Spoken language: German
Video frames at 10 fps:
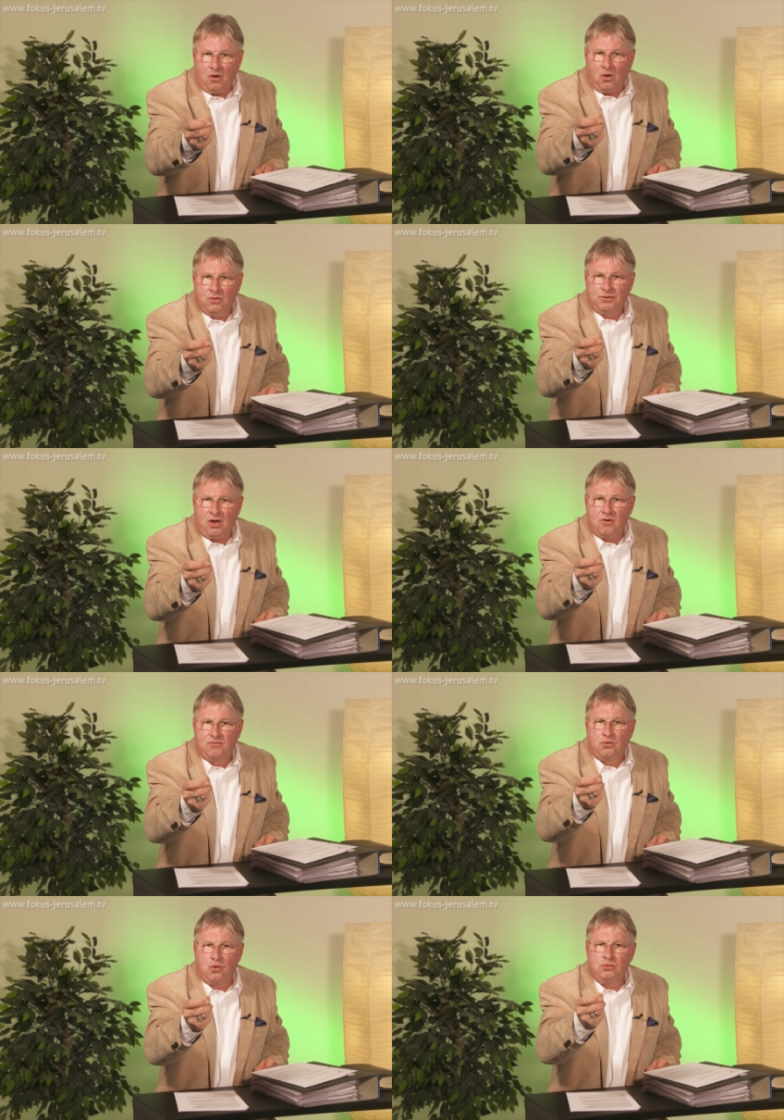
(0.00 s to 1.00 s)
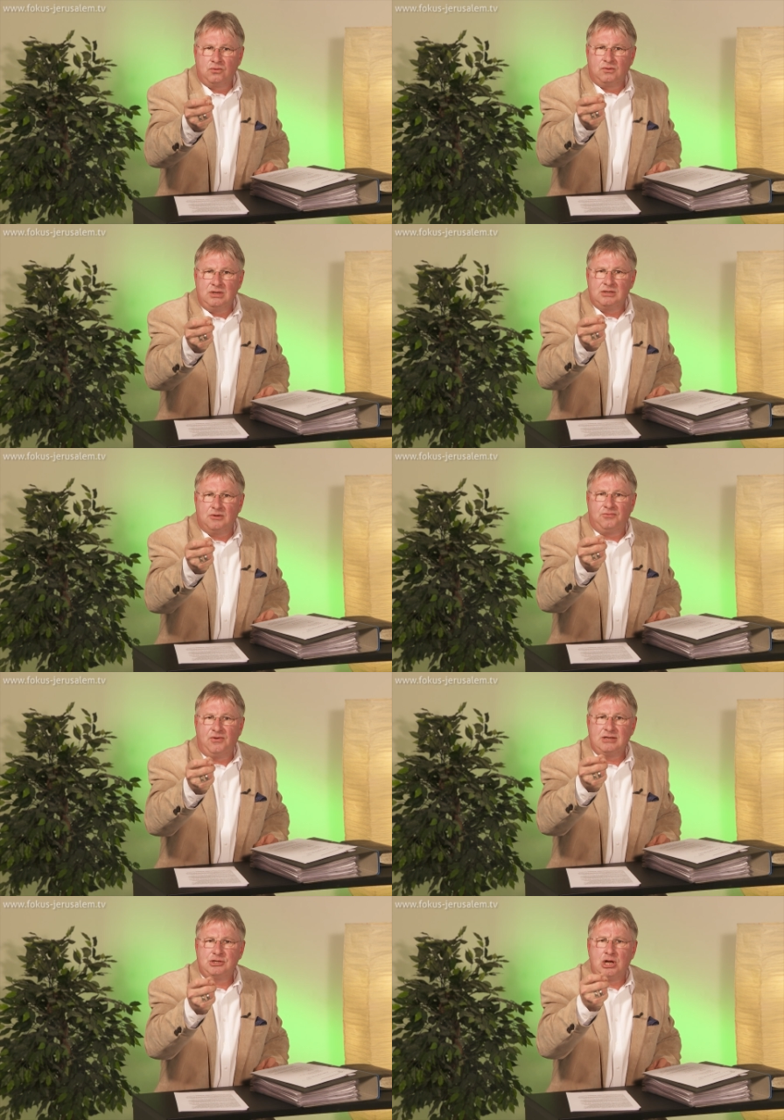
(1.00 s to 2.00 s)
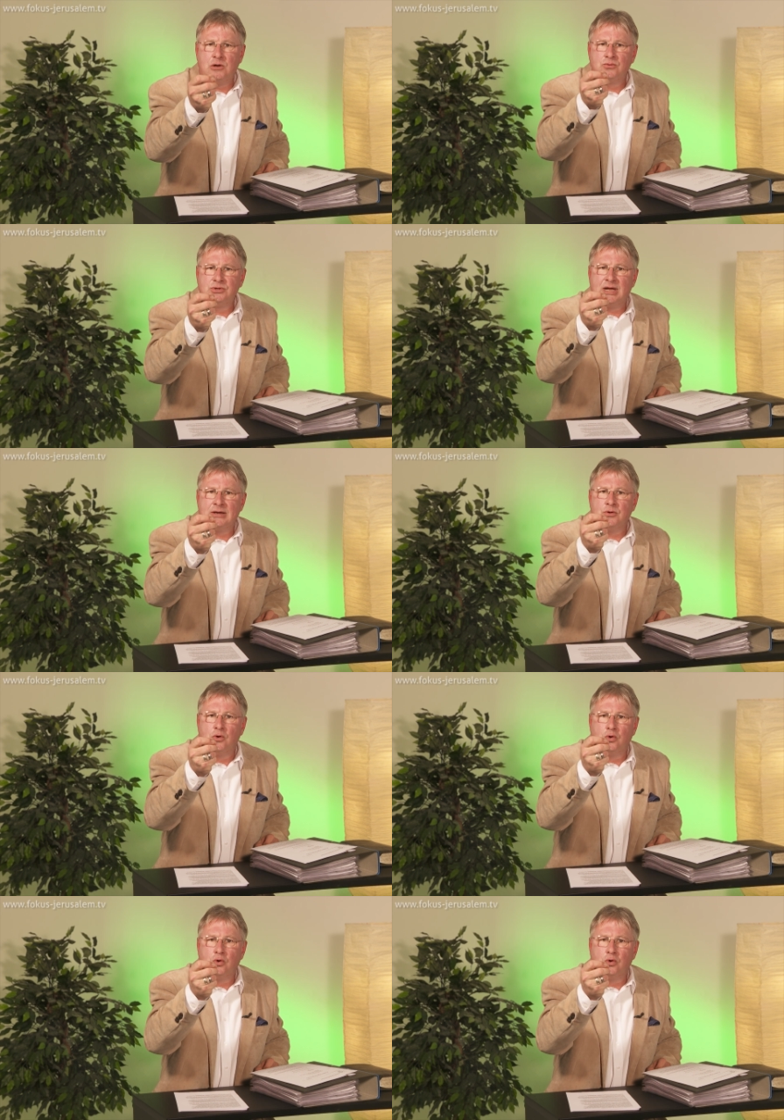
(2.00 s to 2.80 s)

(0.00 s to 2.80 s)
und aufgrund dieser Feststellung dann